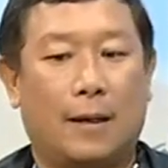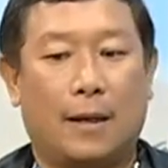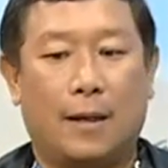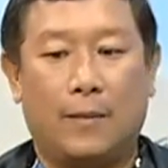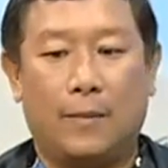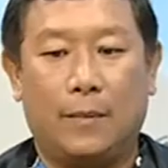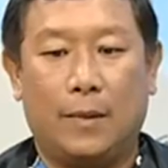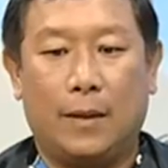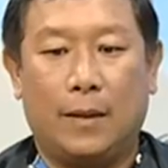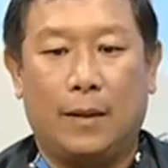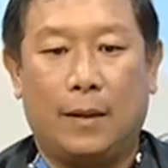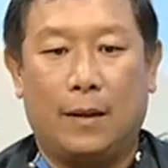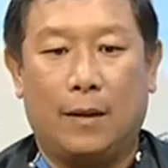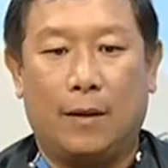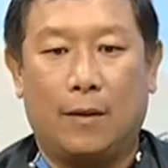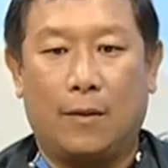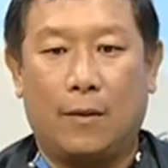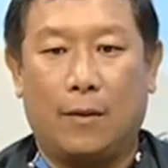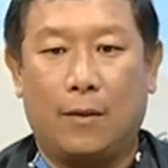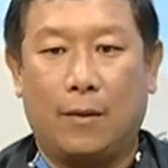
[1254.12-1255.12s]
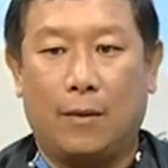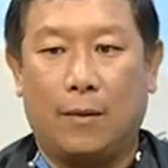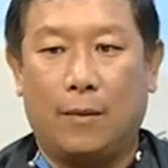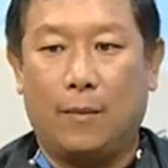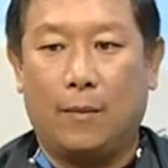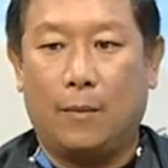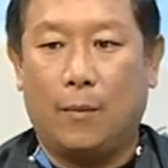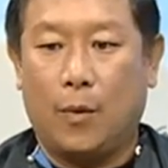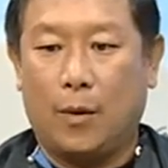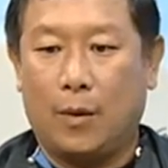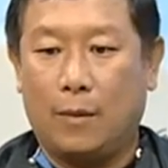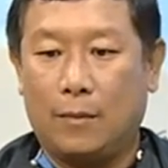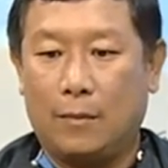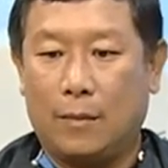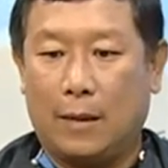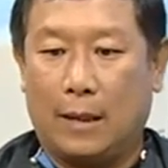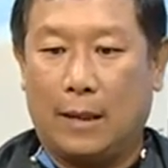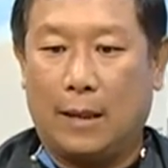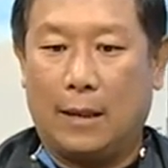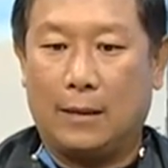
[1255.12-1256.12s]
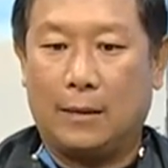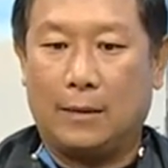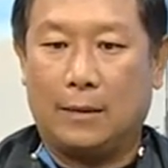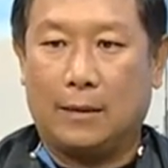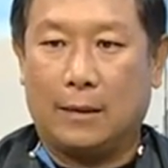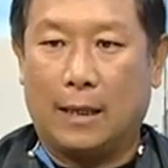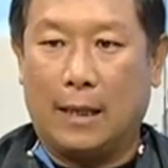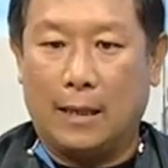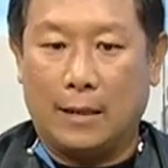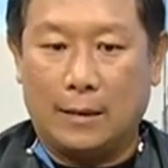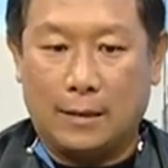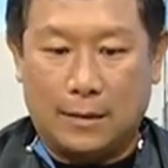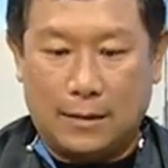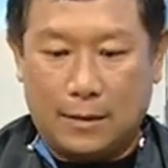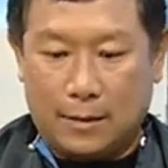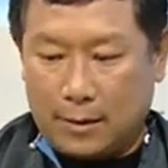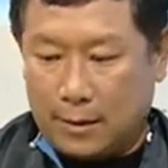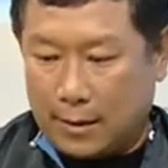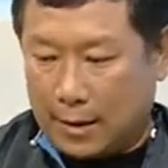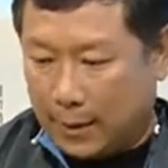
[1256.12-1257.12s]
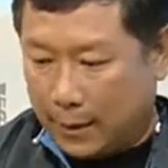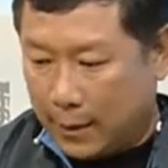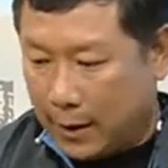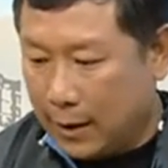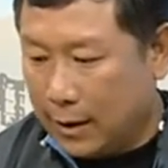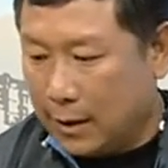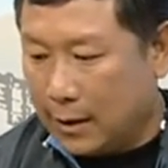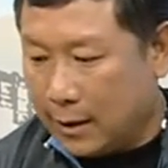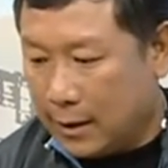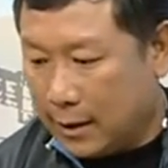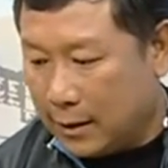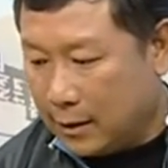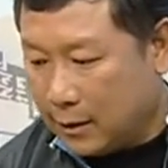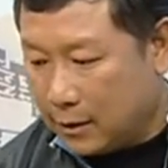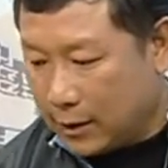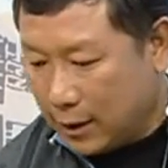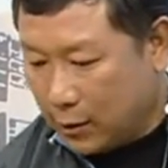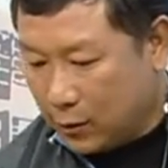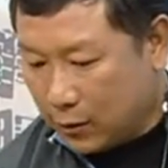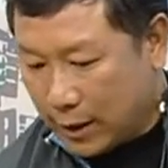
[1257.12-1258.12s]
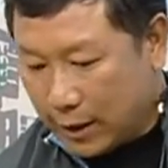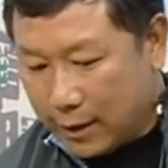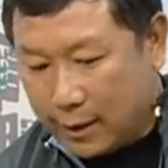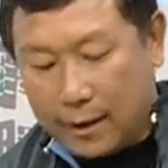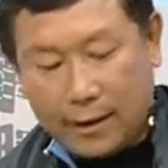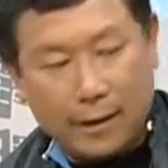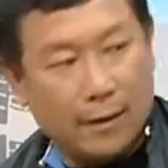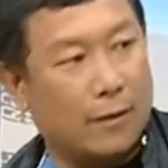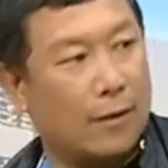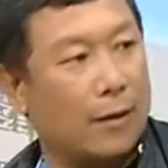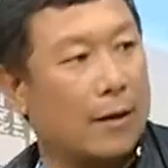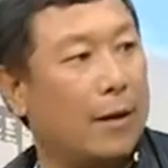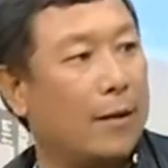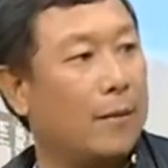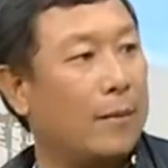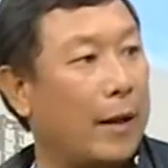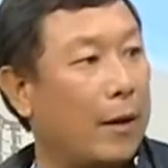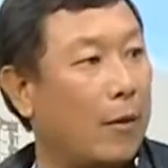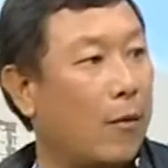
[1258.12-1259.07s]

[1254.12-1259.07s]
นะครับ แล้วก็พวกถ้ากับพื้นเลยที่อยู่ในดินก็คือ